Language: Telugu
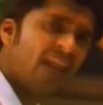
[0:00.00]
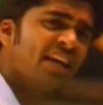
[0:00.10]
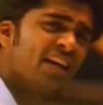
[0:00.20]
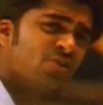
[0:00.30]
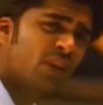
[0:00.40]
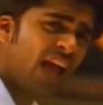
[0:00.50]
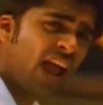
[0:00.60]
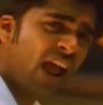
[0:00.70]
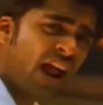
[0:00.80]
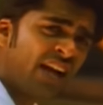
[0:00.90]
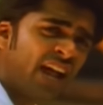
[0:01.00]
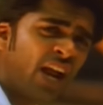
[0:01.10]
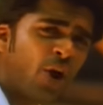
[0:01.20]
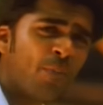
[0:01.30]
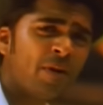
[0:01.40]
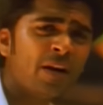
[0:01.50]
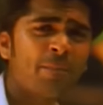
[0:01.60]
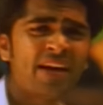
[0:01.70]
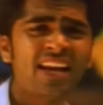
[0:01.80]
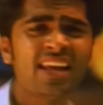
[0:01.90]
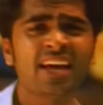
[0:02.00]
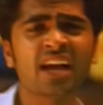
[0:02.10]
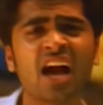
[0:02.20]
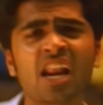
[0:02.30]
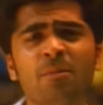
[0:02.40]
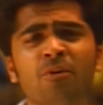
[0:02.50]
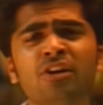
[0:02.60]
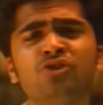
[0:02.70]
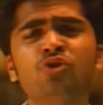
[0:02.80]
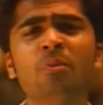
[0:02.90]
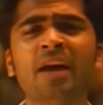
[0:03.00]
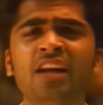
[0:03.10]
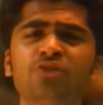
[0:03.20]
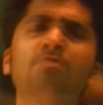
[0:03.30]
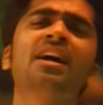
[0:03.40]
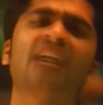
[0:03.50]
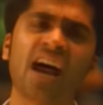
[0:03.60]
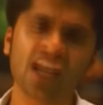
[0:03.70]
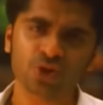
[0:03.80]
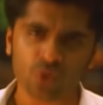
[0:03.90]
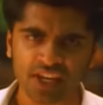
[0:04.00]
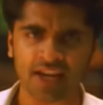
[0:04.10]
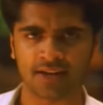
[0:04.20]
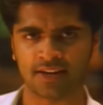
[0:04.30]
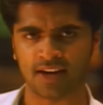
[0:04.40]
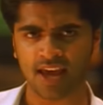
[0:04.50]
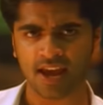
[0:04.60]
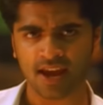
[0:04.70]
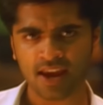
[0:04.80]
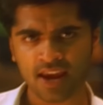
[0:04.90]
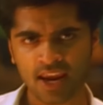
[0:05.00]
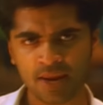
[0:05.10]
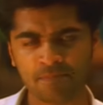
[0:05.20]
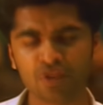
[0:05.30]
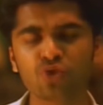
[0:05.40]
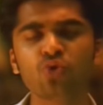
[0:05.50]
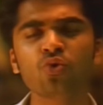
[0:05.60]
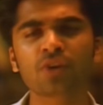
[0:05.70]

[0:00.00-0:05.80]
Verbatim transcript: ఆ రోజు ఏమన్నా నేను లవ్ చేసే అబ్బాయి నా కాళ్ళకేసుకునే షూ లాంటి వాడిని పెద్ద స్టైల్గా కాళ్ళెత్తి చూపించావుగా ఇప్పుడు